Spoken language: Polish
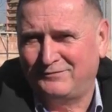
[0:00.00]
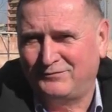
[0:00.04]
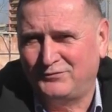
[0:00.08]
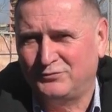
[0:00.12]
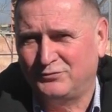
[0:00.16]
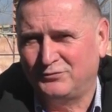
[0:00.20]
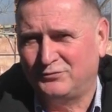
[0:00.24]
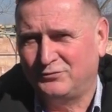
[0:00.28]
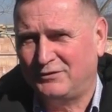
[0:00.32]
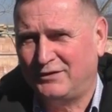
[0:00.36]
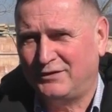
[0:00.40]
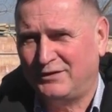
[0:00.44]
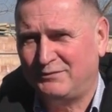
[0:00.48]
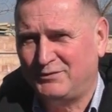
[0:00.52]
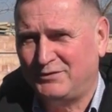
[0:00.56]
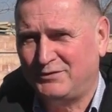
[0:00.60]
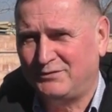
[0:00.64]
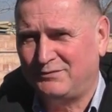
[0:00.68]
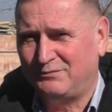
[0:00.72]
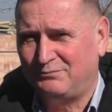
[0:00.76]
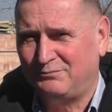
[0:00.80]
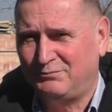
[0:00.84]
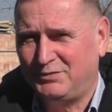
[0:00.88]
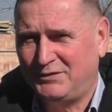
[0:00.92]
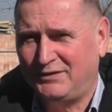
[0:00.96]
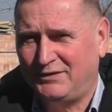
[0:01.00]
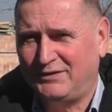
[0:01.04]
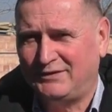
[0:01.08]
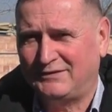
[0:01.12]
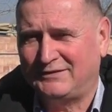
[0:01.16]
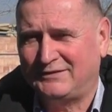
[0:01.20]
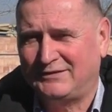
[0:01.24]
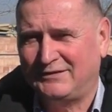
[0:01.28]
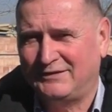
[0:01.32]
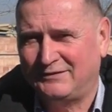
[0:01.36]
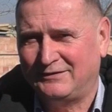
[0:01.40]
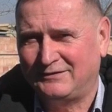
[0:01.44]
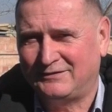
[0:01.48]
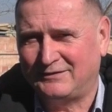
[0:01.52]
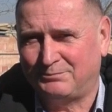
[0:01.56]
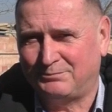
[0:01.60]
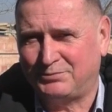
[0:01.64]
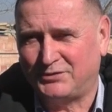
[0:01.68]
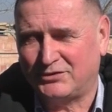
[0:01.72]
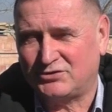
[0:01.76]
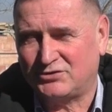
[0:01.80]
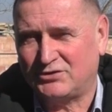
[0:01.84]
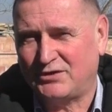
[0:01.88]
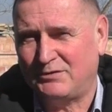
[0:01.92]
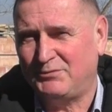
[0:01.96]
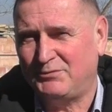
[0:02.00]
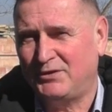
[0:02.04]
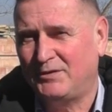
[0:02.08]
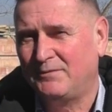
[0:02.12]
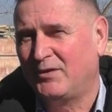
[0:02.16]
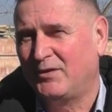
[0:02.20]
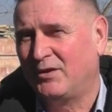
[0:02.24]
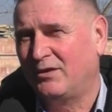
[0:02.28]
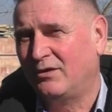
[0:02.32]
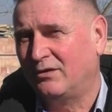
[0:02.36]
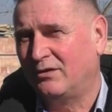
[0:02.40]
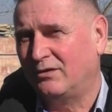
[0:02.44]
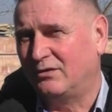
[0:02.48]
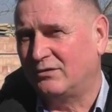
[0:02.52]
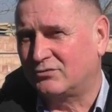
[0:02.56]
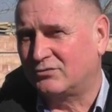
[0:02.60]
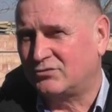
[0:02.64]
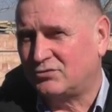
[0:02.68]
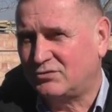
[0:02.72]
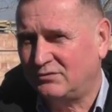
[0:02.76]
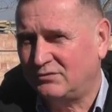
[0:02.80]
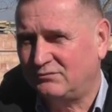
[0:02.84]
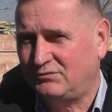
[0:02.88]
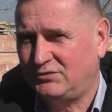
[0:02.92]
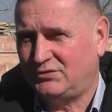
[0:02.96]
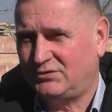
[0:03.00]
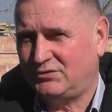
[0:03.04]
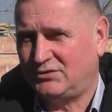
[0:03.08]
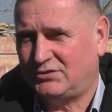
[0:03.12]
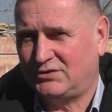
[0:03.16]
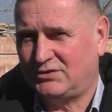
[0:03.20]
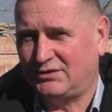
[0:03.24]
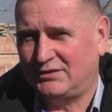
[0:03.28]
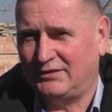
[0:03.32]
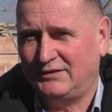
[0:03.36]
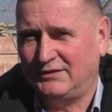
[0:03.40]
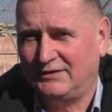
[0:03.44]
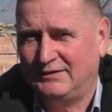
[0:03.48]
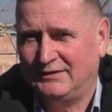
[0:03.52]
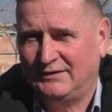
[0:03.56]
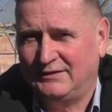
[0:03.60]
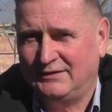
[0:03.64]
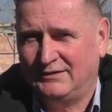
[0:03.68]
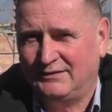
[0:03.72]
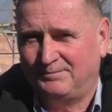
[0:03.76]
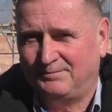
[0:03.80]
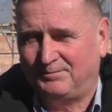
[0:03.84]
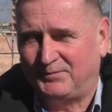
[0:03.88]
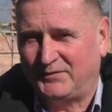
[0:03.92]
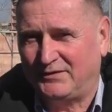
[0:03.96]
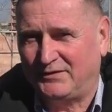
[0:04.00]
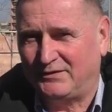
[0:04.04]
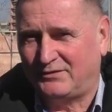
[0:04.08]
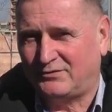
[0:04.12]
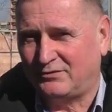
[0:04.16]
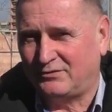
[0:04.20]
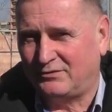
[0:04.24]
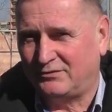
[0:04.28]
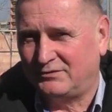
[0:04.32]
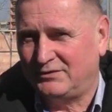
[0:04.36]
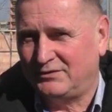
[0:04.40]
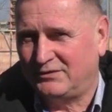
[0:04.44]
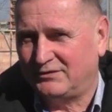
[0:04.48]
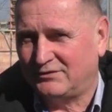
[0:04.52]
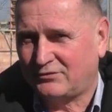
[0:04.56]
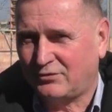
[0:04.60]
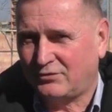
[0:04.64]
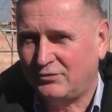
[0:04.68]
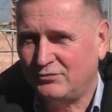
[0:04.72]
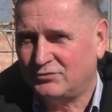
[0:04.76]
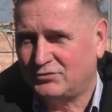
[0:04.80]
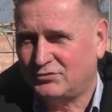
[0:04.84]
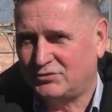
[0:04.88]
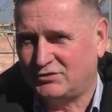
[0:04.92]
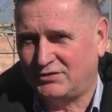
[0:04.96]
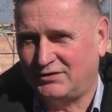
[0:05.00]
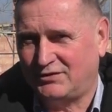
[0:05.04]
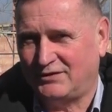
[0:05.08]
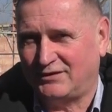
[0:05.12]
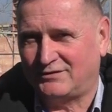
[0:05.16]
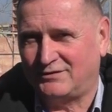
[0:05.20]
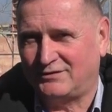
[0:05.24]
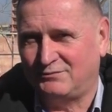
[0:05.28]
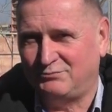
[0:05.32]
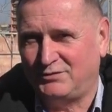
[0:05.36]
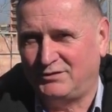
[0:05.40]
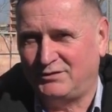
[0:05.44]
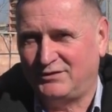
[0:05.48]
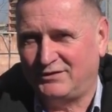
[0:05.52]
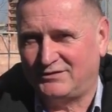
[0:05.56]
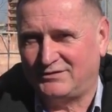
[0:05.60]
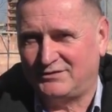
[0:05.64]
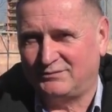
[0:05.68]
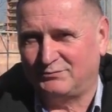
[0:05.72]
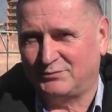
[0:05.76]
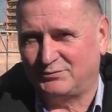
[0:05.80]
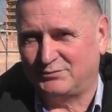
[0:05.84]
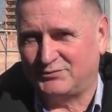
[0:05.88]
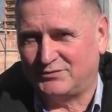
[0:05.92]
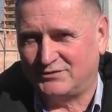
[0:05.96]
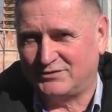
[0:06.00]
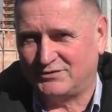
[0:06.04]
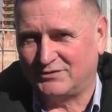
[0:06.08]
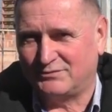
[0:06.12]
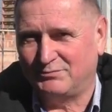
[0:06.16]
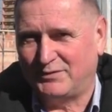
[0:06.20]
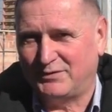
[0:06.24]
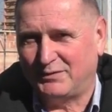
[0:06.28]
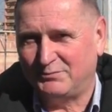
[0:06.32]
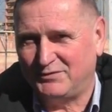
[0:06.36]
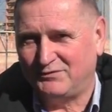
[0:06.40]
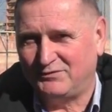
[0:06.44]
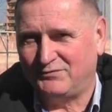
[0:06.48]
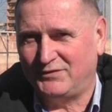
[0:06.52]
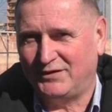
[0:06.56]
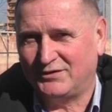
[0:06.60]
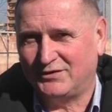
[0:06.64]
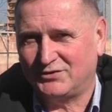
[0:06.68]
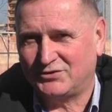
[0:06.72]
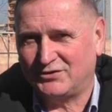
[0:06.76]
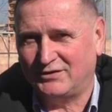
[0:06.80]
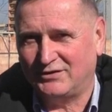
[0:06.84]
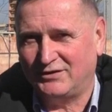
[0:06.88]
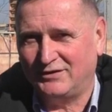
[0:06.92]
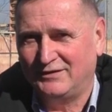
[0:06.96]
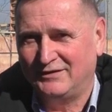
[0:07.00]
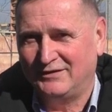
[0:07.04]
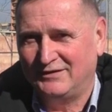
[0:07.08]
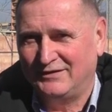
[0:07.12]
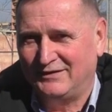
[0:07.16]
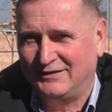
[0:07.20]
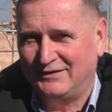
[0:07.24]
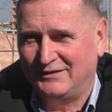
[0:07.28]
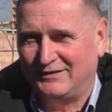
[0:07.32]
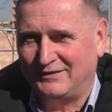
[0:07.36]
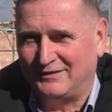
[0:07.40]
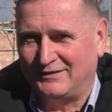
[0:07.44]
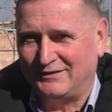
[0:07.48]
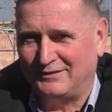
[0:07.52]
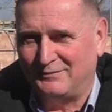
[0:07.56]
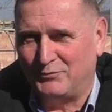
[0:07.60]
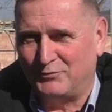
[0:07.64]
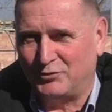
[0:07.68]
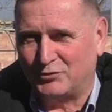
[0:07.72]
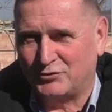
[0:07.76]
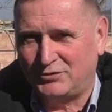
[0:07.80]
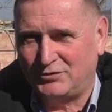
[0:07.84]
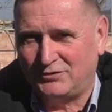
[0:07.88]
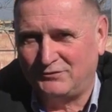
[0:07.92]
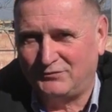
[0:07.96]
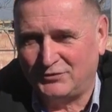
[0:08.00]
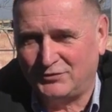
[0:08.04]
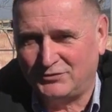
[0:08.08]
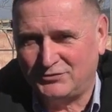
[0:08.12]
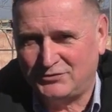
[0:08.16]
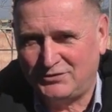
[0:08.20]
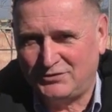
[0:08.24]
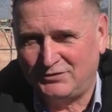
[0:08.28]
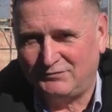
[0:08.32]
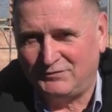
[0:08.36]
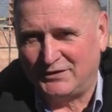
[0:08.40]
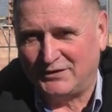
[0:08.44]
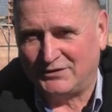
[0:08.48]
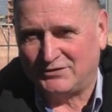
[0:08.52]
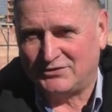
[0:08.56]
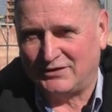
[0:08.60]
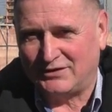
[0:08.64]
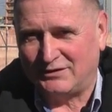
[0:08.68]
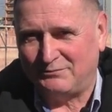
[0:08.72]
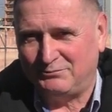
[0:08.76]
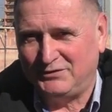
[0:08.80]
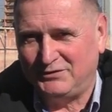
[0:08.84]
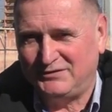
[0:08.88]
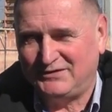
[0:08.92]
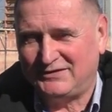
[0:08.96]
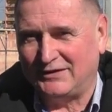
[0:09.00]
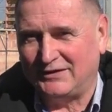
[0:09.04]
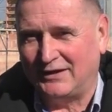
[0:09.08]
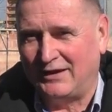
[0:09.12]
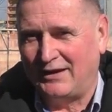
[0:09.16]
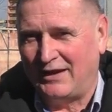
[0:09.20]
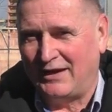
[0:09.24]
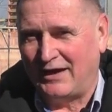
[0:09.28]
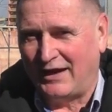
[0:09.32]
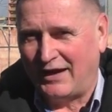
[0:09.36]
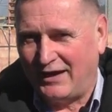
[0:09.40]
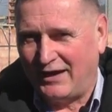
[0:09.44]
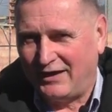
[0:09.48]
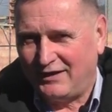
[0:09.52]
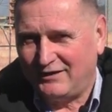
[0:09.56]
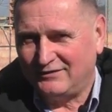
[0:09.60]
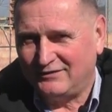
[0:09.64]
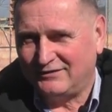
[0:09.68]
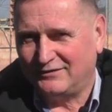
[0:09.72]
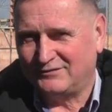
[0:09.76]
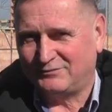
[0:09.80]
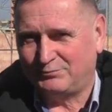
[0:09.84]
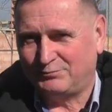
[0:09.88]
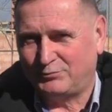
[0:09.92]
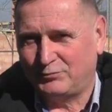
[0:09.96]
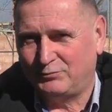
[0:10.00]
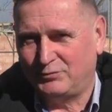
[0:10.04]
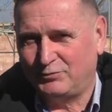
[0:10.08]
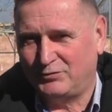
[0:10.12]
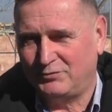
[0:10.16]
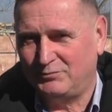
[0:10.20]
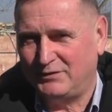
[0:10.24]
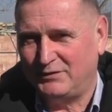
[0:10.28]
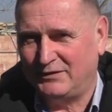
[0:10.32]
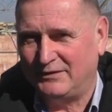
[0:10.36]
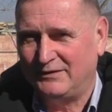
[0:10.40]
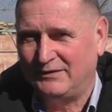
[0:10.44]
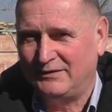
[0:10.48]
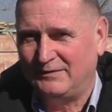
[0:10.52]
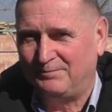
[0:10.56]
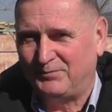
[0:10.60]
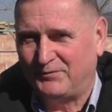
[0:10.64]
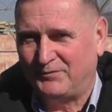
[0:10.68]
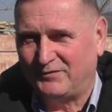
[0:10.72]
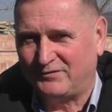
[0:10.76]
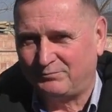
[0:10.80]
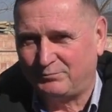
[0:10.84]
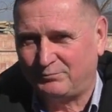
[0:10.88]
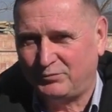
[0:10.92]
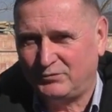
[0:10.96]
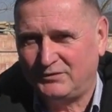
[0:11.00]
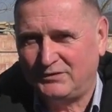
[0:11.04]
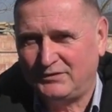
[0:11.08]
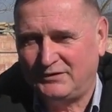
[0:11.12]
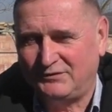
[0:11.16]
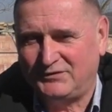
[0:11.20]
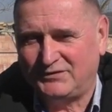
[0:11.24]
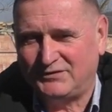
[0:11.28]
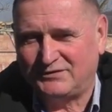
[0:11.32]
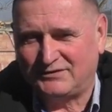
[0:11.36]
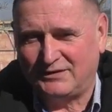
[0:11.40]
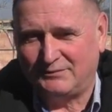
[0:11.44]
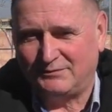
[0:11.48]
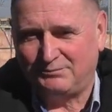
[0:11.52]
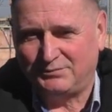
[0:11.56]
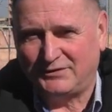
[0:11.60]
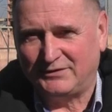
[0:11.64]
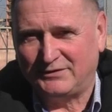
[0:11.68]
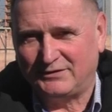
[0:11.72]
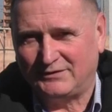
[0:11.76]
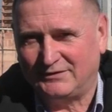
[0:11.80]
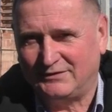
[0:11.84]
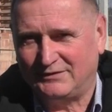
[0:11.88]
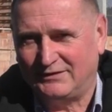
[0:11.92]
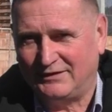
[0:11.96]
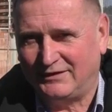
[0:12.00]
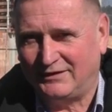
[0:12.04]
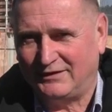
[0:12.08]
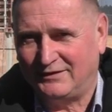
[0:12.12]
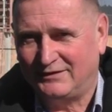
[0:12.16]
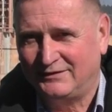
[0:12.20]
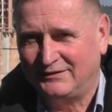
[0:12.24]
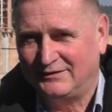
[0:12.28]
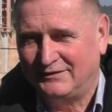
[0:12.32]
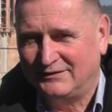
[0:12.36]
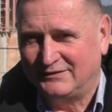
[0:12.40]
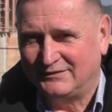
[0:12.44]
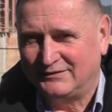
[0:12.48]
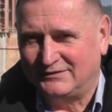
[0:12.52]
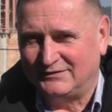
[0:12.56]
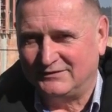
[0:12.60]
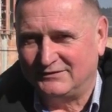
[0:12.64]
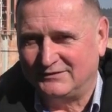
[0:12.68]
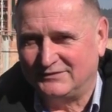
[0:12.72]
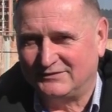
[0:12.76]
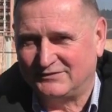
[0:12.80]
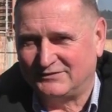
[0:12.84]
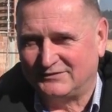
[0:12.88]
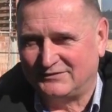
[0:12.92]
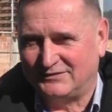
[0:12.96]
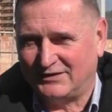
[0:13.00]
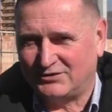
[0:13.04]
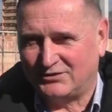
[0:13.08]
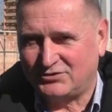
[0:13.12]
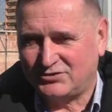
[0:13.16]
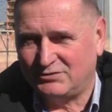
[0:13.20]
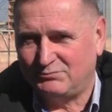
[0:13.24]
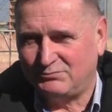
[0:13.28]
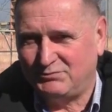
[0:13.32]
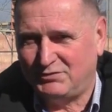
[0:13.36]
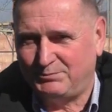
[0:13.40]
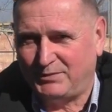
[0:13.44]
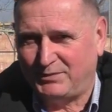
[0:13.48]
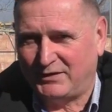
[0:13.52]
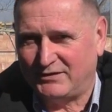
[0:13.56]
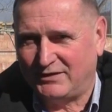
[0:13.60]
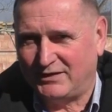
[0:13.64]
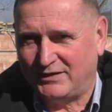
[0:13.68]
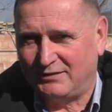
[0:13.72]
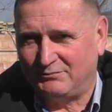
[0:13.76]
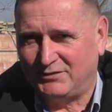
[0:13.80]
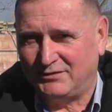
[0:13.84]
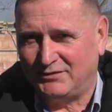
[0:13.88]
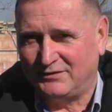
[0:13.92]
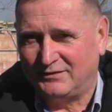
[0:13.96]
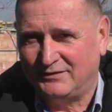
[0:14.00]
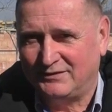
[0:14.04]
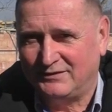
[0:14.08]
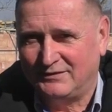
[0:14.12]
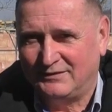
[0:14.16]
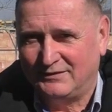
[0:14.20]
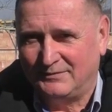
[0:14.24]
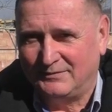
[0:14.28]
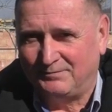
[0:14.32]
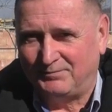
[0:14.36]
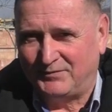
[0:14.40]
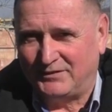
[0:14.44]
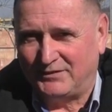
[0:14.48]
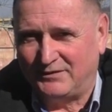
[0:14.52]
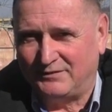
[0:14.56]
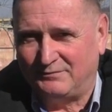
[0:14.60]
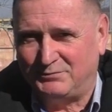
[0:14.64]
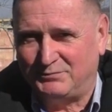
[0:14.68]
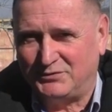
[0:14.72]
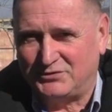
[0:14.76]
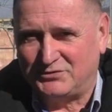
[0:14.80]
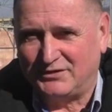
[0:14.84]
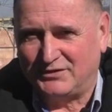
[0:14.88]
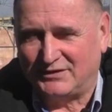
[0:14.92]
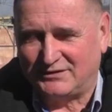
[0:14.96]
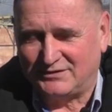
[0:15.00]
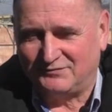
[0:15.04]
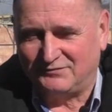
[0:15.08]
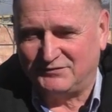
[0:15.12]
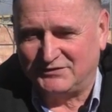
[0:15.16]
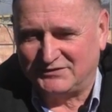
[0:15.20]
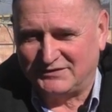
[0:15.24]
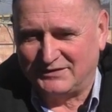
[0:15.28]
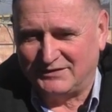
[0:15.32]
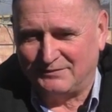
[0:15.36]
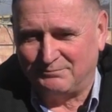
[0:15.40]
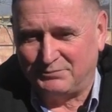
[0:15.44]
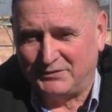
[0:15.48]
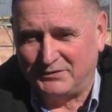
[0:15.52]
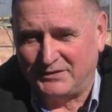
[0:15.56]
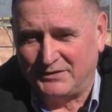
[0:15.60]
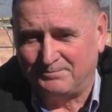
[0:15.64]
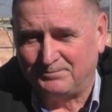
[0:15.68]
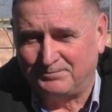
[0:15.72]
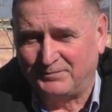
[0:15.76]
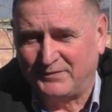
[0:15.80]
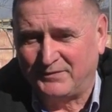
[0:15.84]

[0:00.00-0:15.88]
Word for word: Fundujemy bilet, zapraszamy. Oczywiście e, to nie kończy się na tym bilecie, bo przecież mamy większe e, możliwości, większe ambicje, ale spróbujmy wspólny występ na, e, z naszymi paniami być na tym występie.